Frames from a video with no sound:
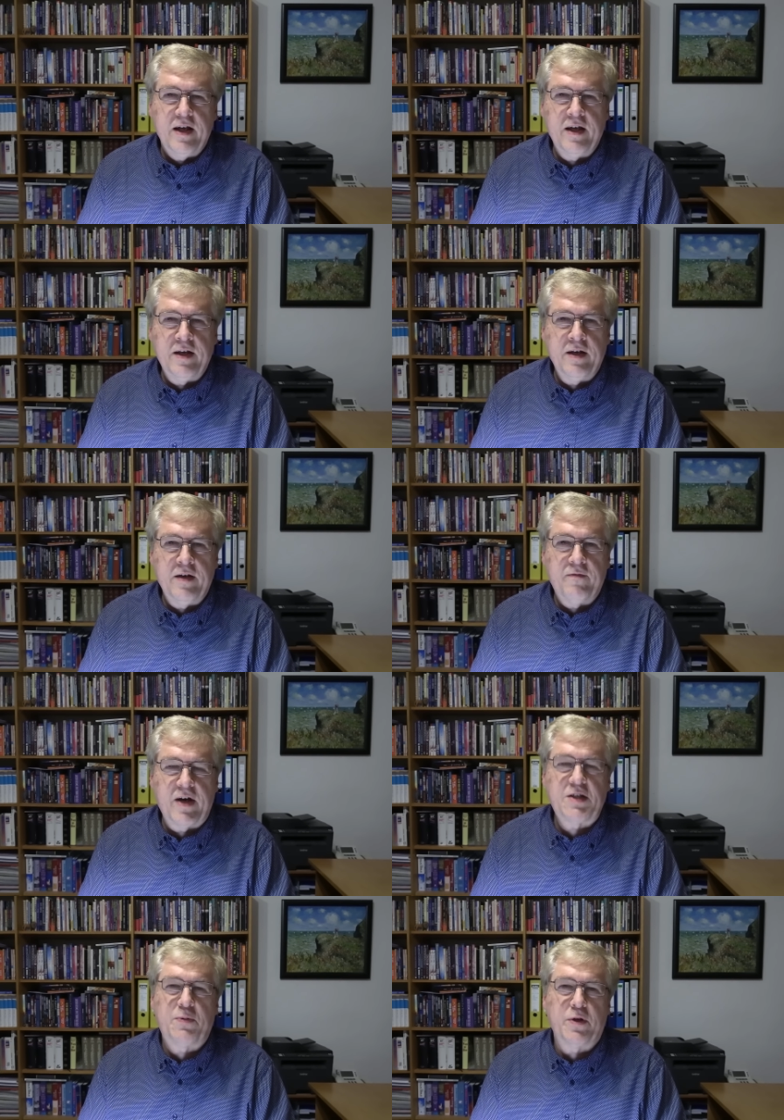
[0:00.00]
in
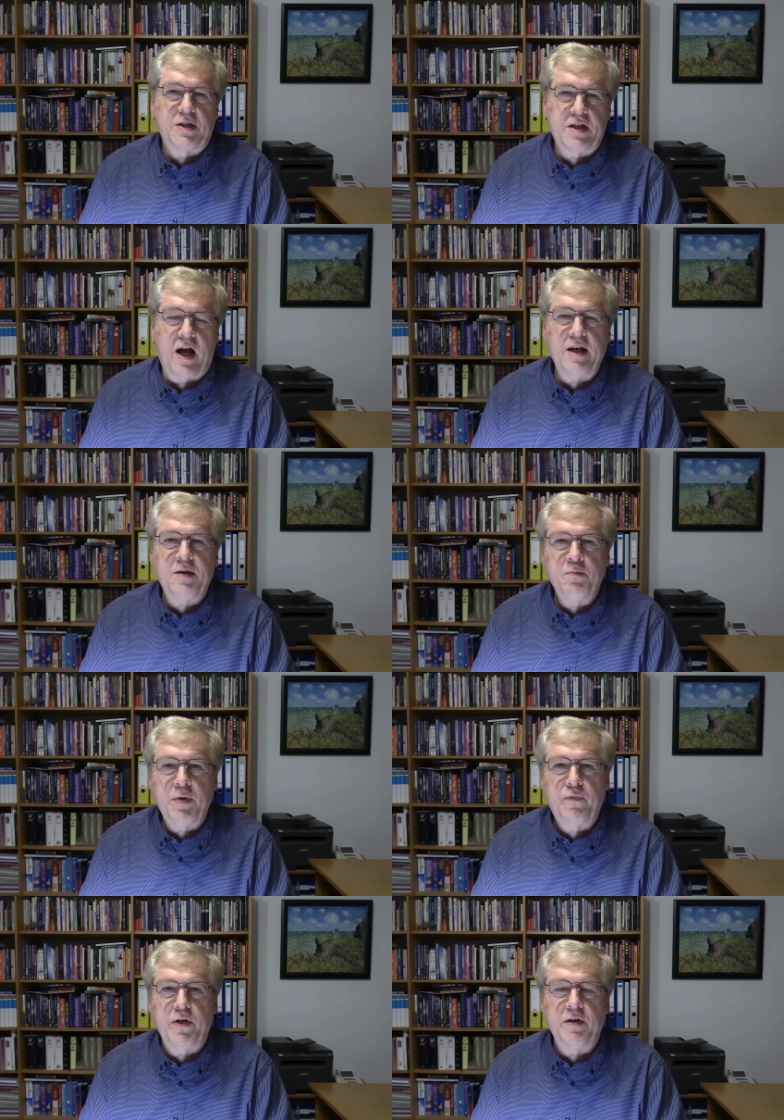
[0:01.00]
was für Zeiten
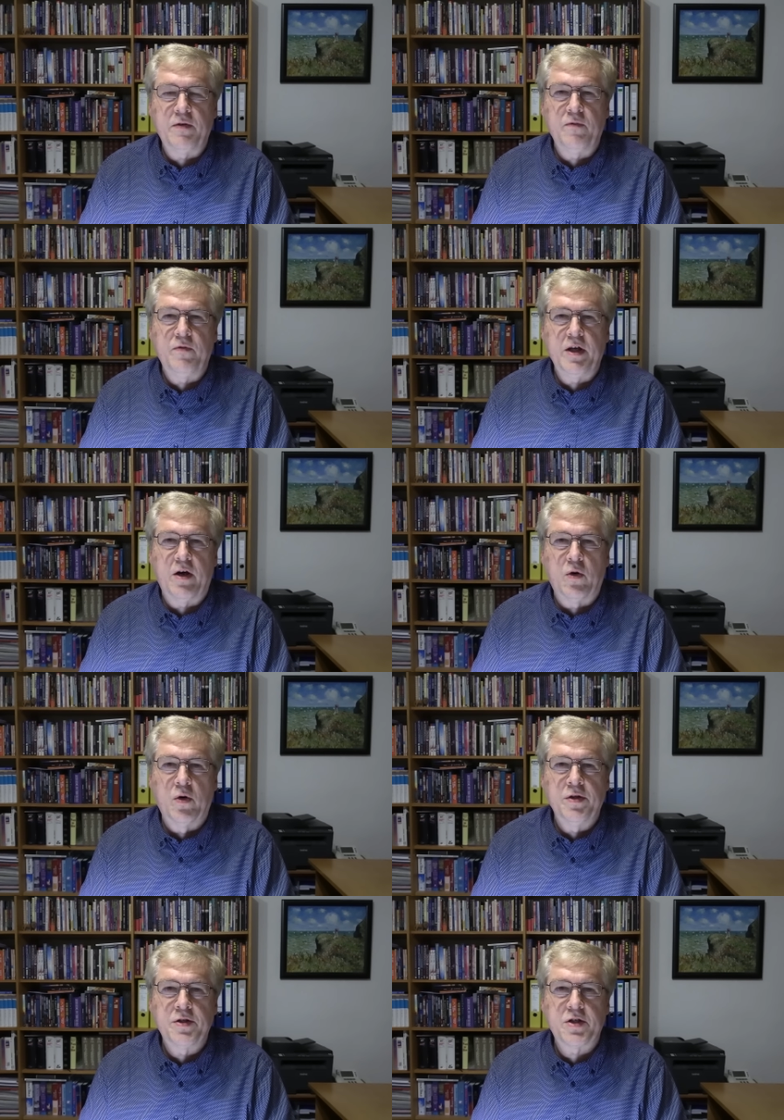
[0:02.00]
befinden wir
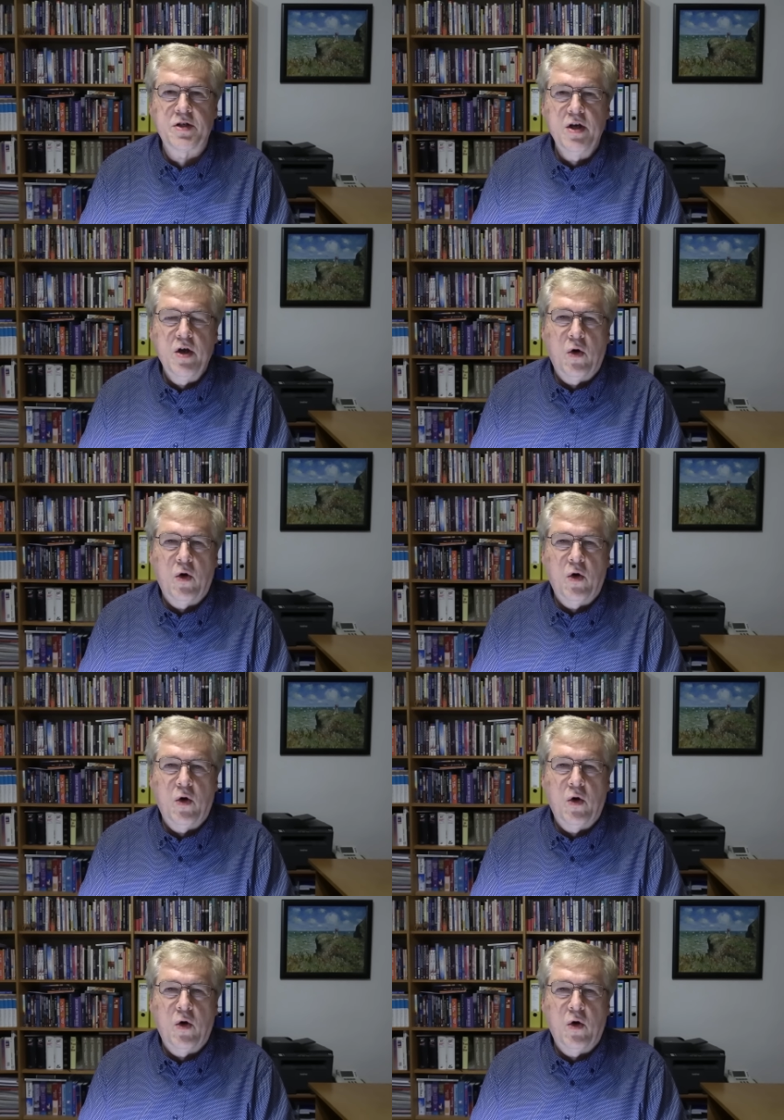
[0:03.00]
uns